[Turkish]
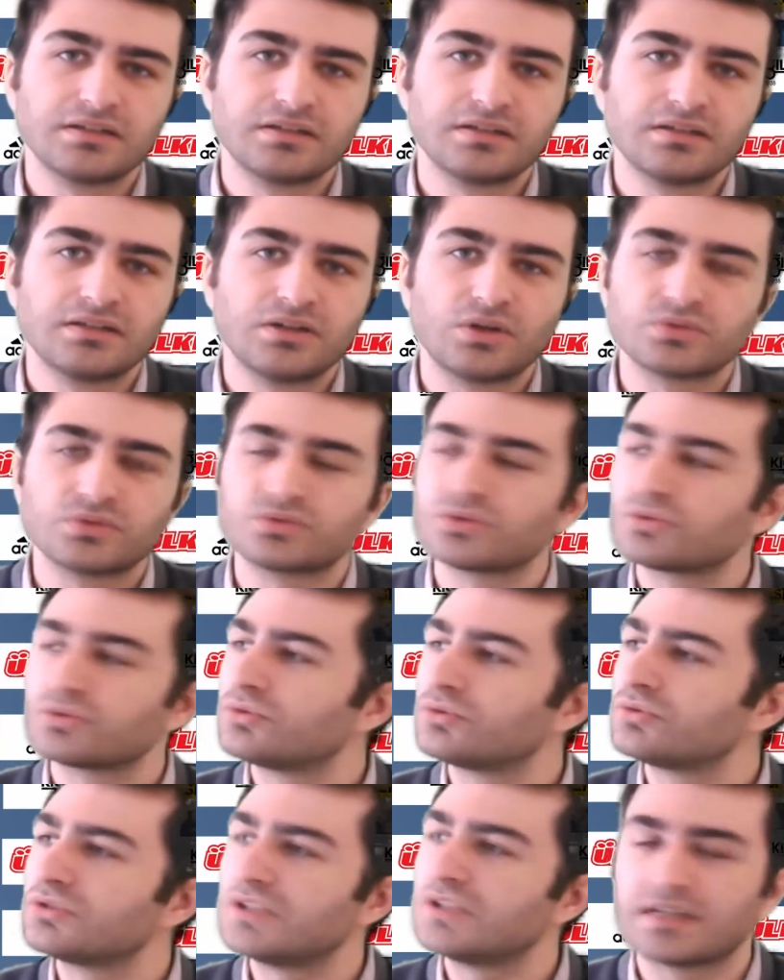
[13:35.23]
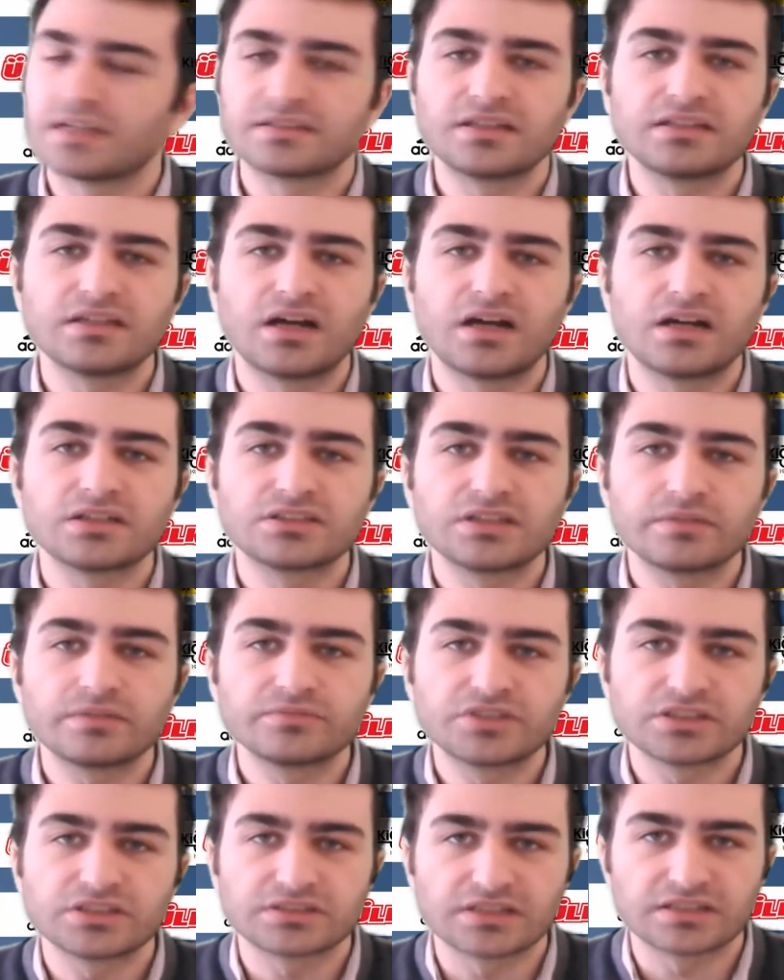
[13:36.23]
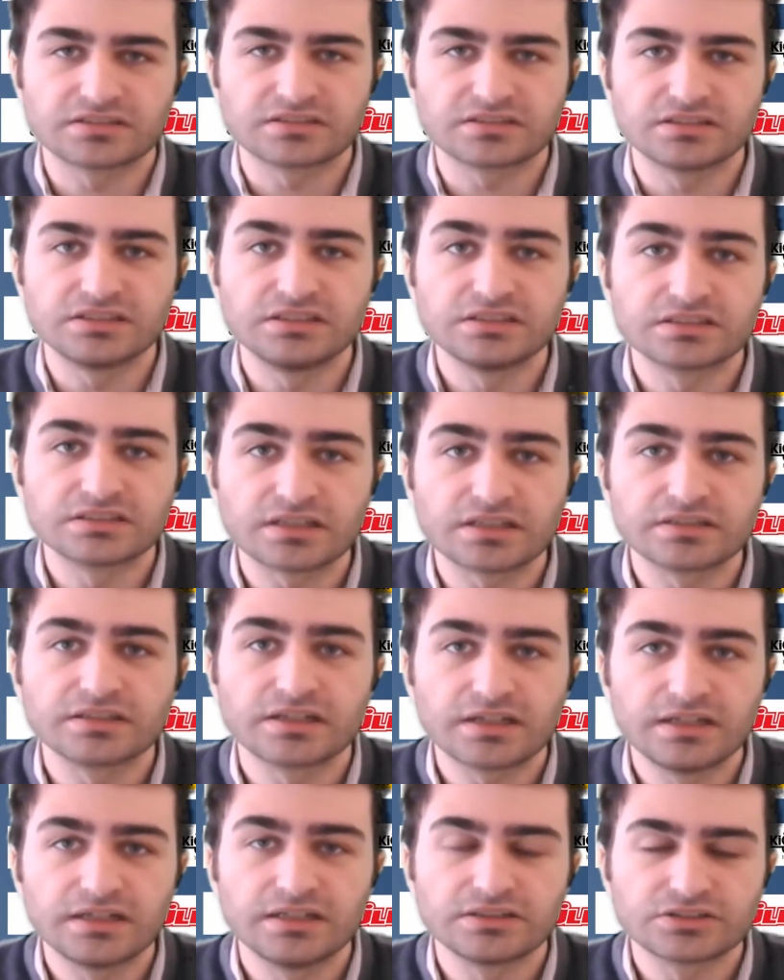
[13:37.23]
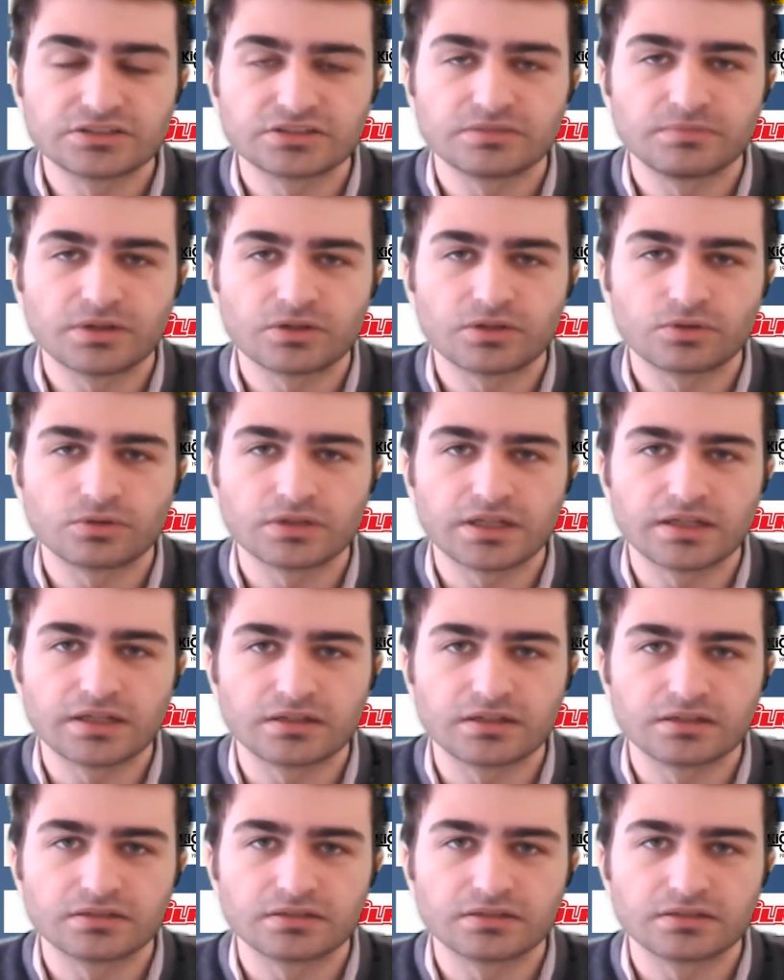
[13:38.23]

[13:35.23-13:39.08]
Oturduğun yerden ahkam kesersin. İnsanları eleştirmek kolay anladın